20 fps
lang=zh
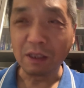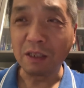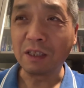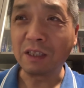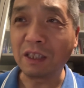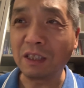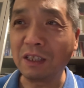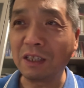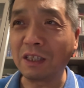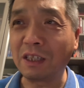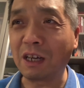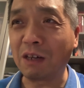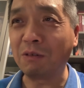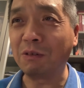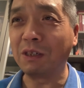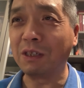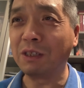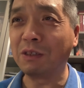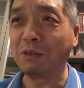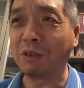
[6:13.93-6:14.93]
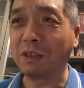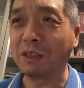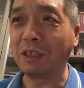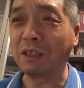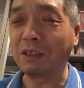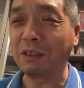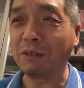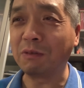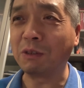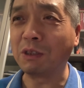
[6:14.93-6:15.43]
真的让我觉
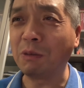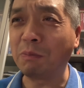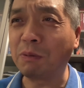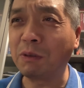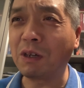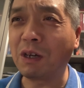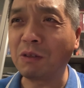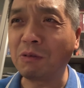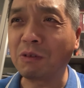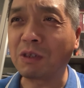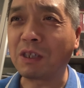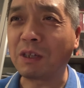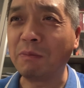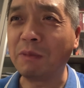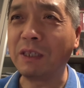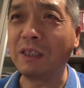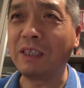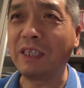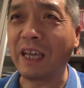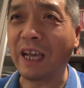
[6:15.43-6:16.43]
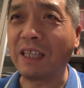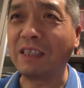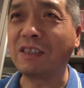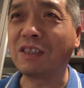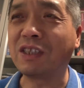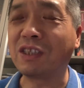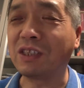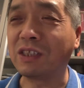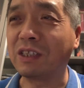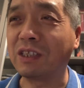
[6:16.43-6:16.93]
得，我都不知道用什么言
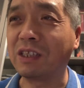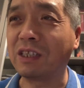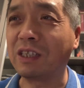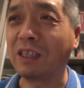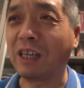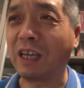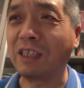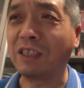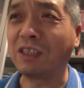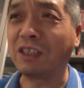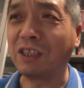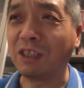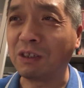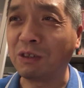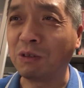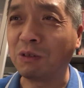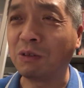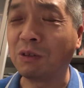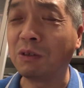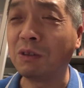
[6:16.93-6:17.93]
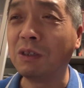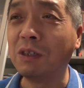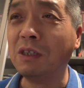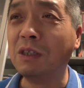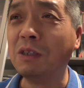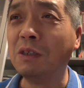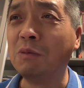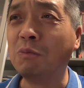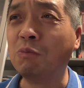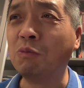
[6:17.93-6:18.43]
辞来形容
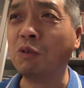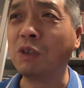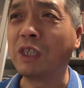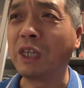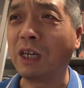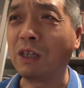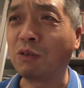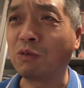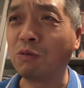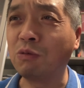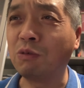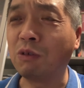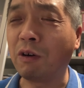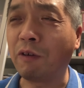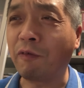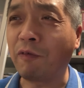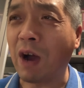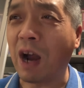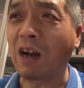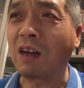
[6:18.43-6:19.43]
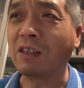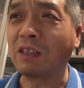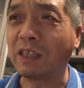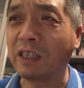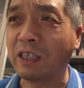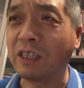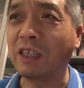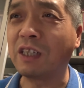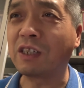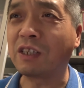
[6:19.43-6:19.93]
目前中国发生的
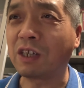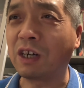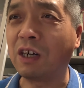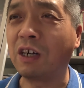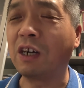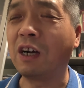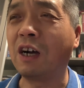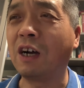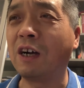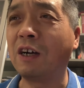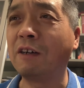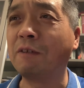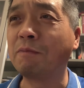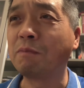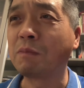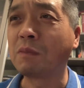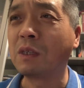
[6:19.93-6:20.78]
这些事儿啊。